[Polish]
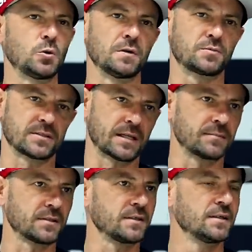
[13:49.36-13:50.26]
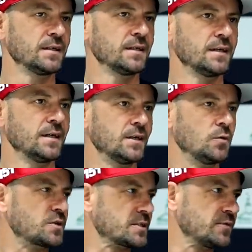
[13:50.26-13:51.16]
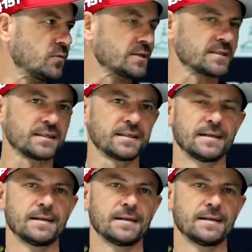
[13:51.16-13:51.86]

w klubie przez tamte ówczesne władze.